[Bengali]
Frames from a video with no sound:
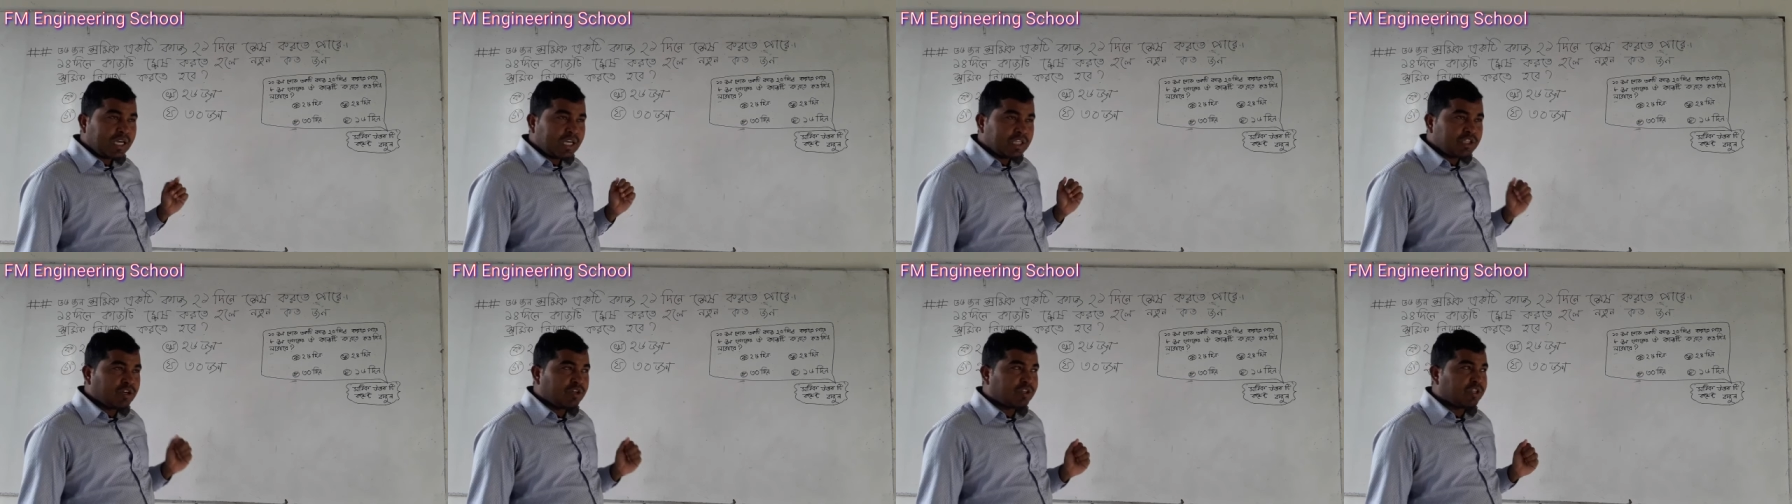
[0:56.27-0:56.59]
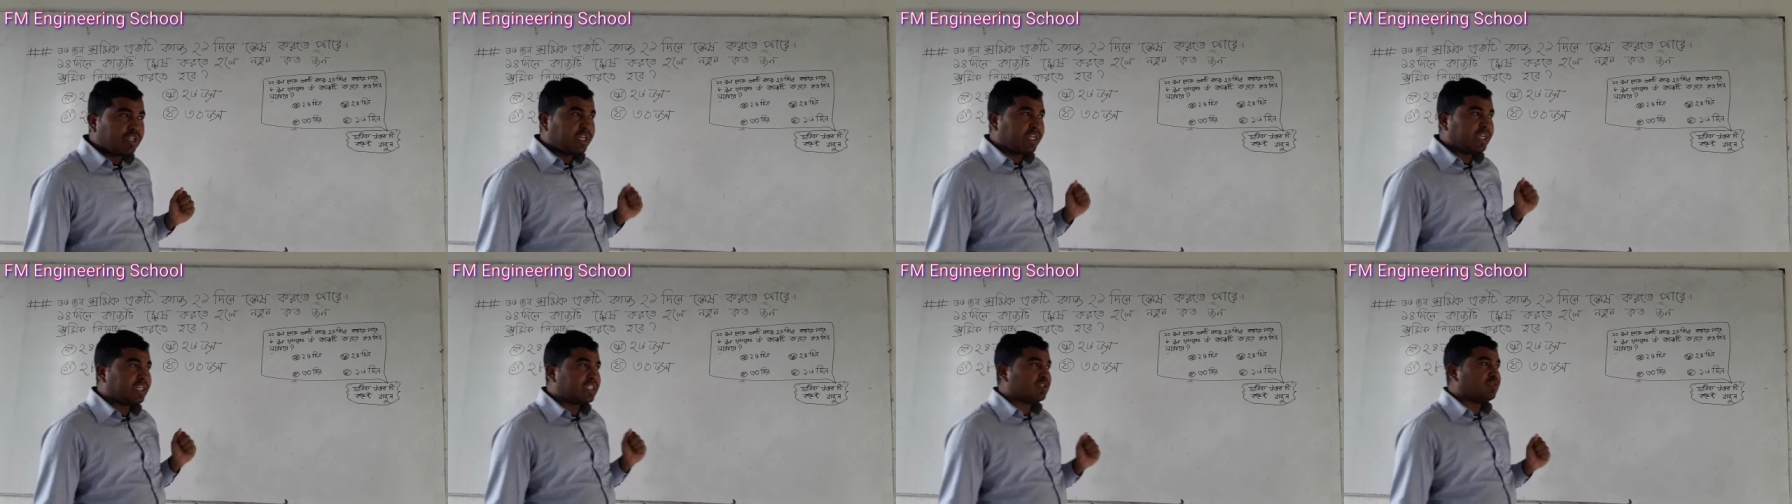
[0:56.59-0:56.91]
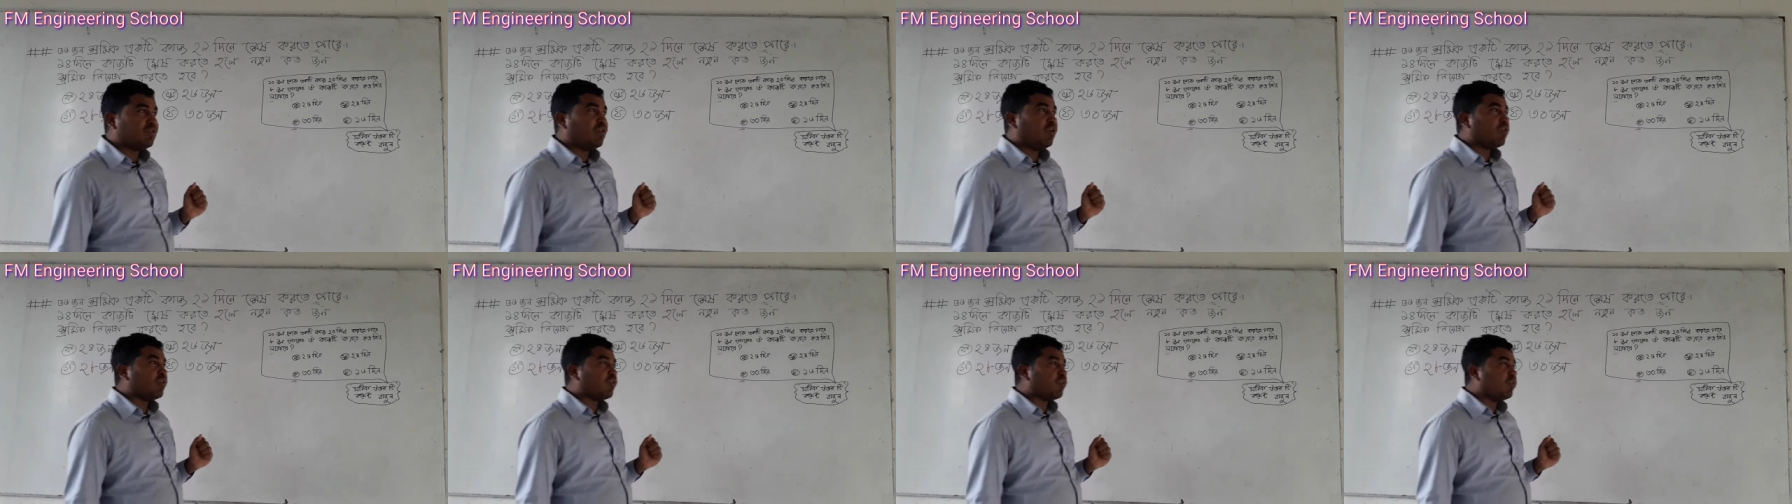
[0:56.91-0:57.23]
এই ধরনের
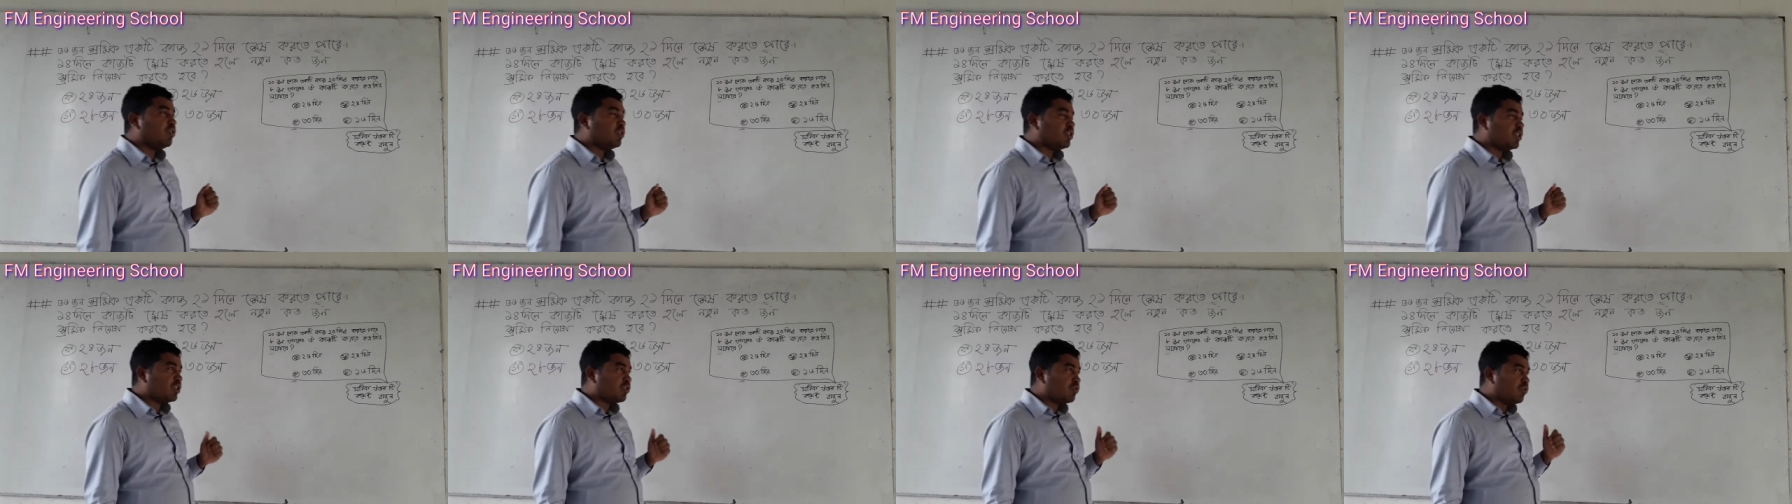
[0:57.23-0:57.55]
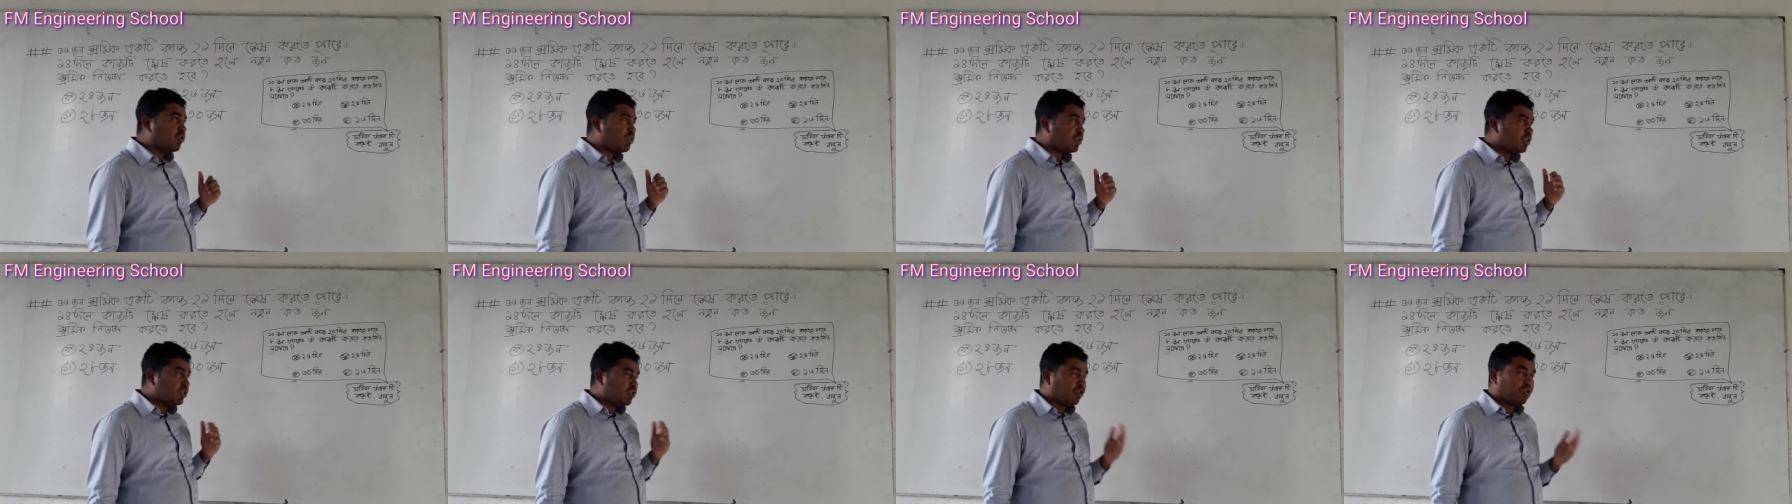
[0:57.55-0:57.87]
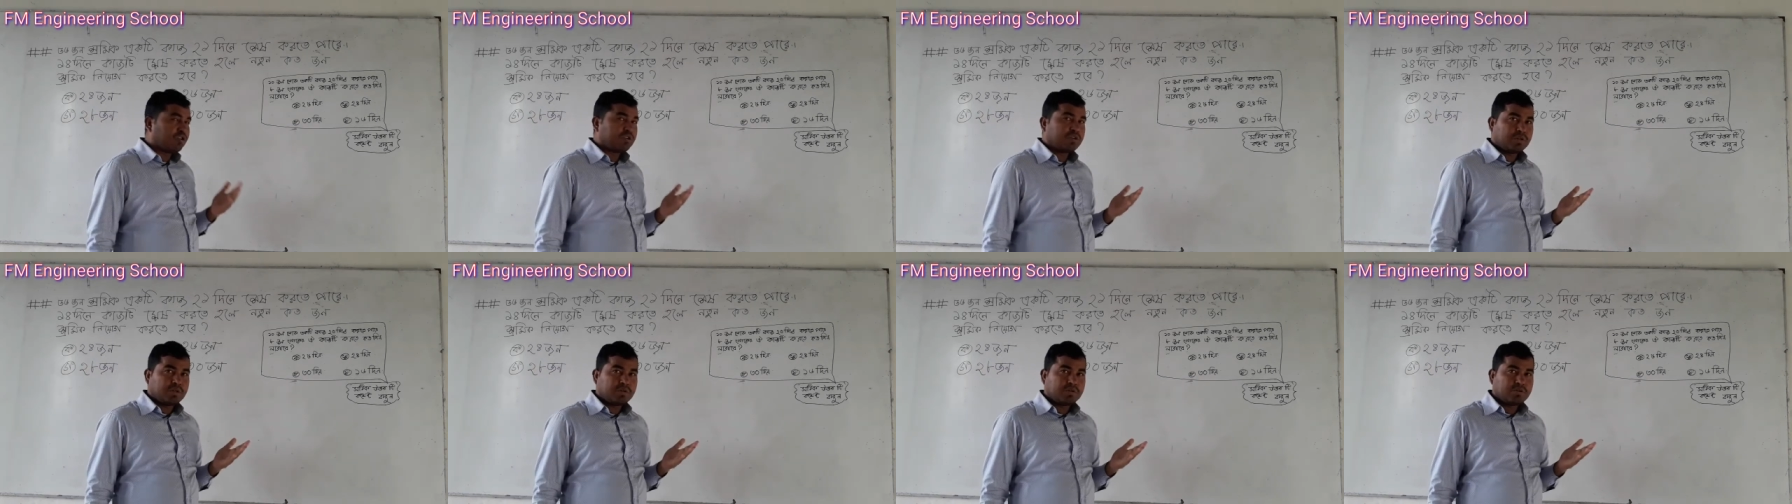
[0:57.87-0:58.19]
একটি অঙ্ক শিক্ষক
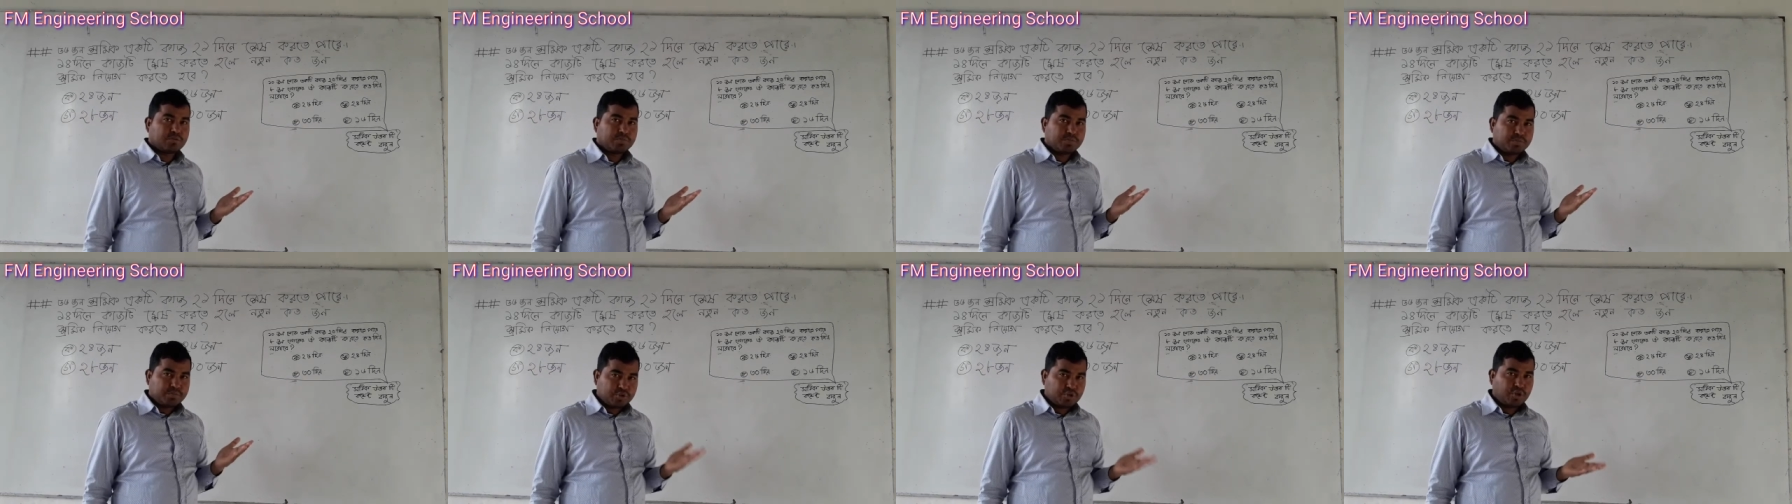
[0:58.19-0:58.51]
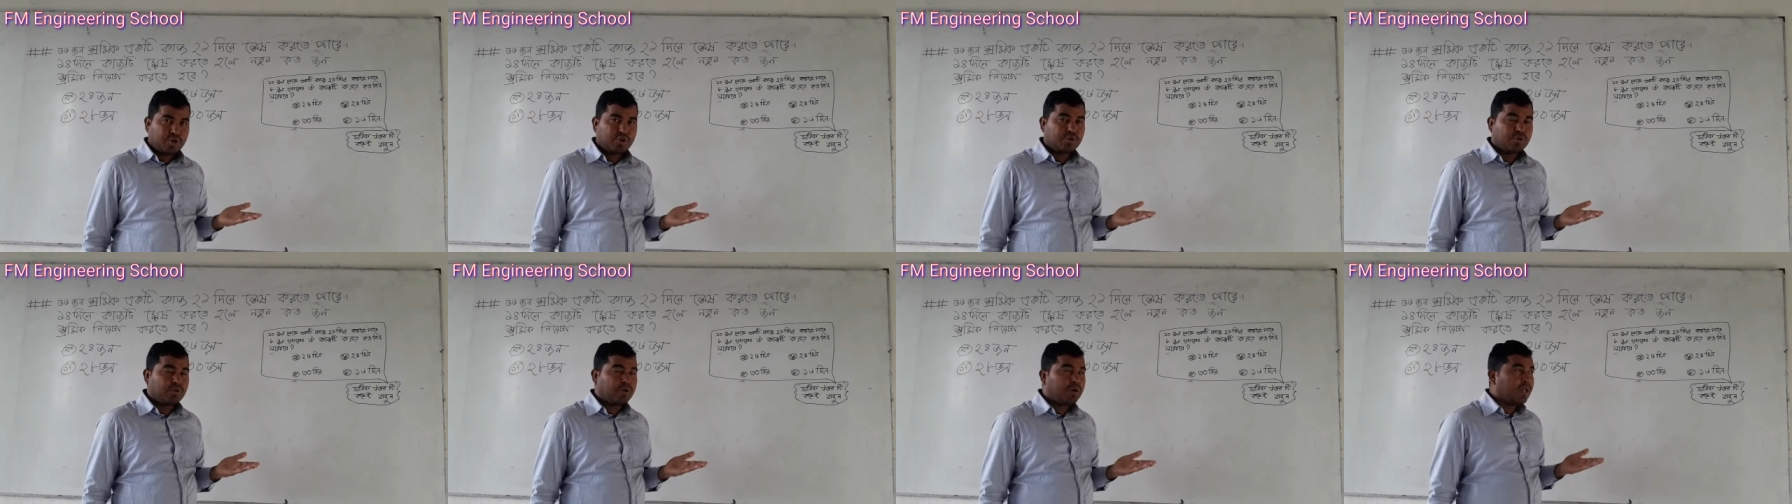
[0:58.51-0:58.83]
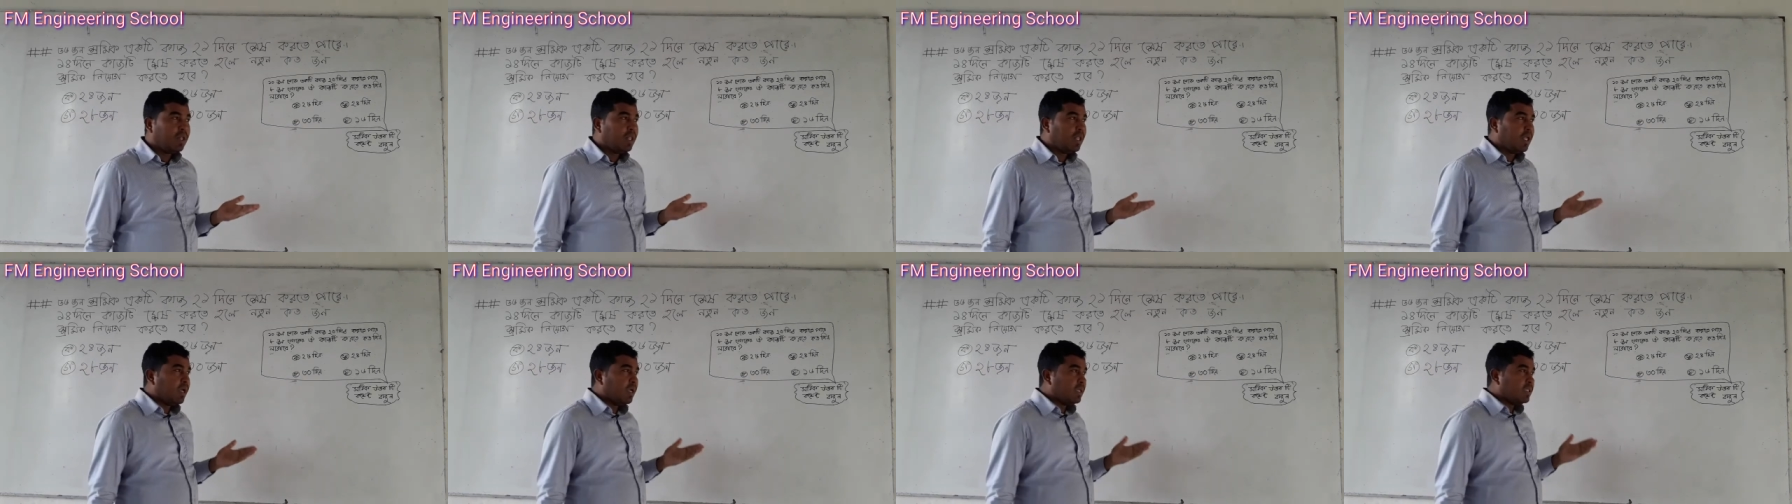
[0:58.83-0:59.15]
নিয়োগ সহ
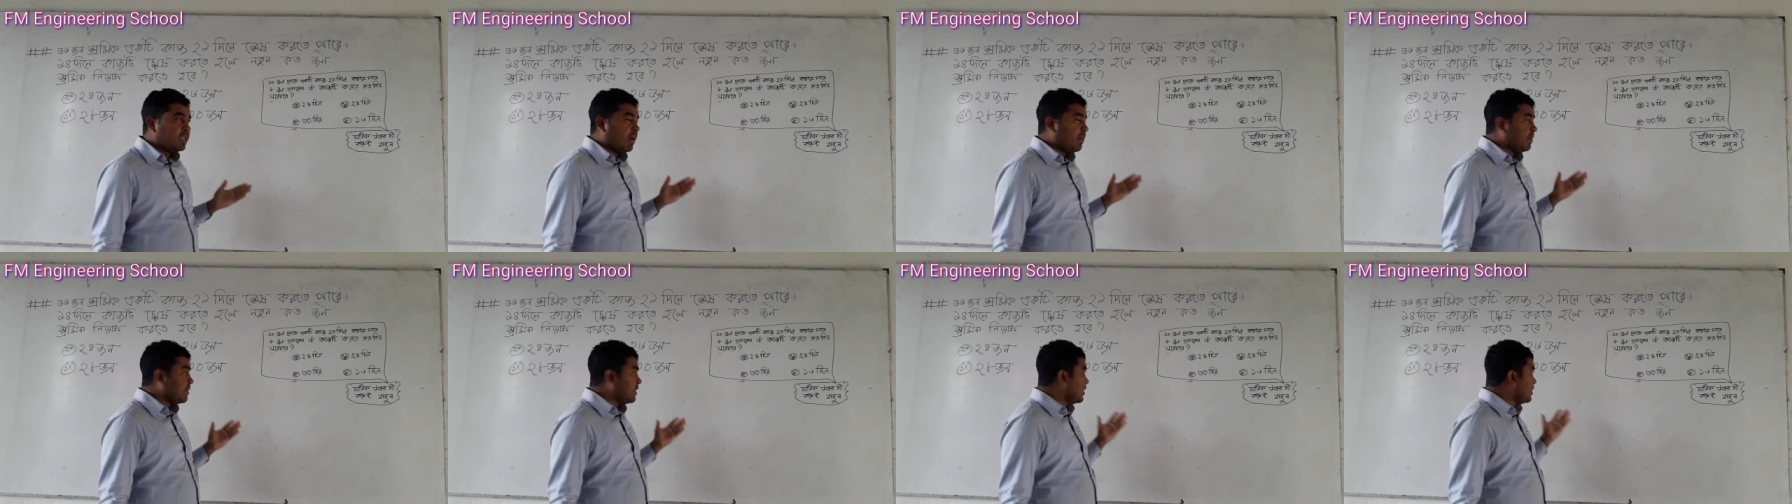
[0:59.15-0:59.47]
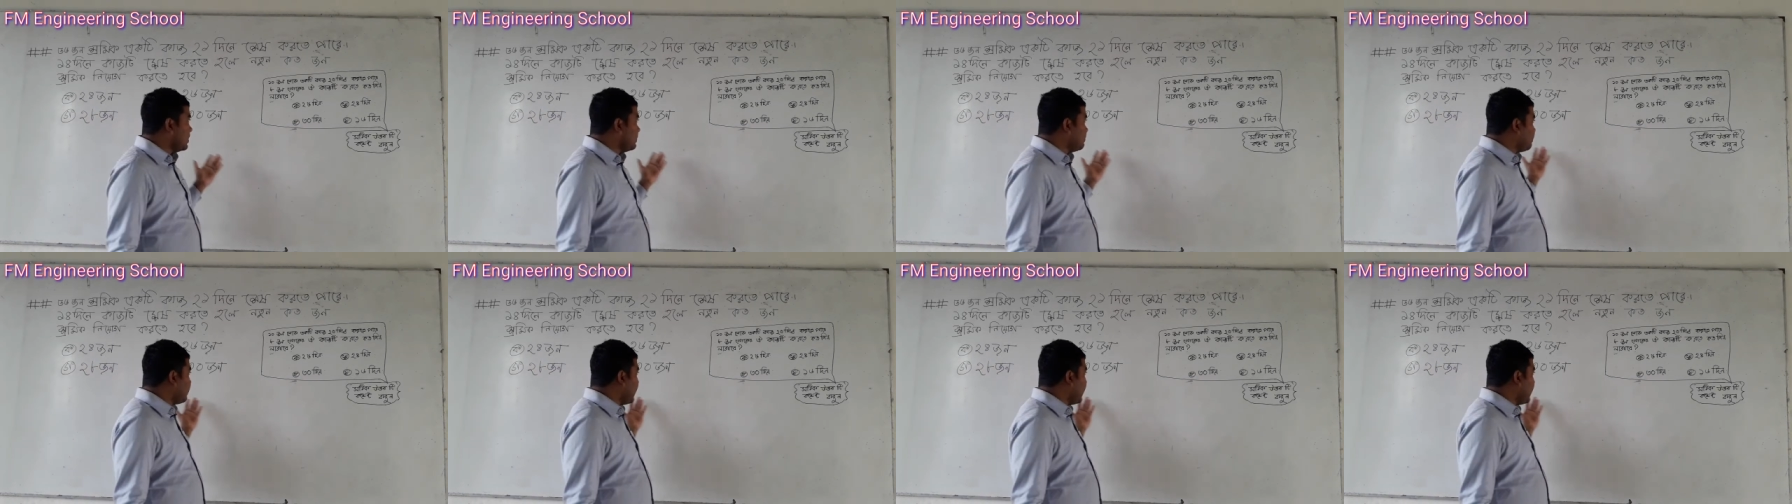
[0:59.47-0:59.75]
এই যে আমাদের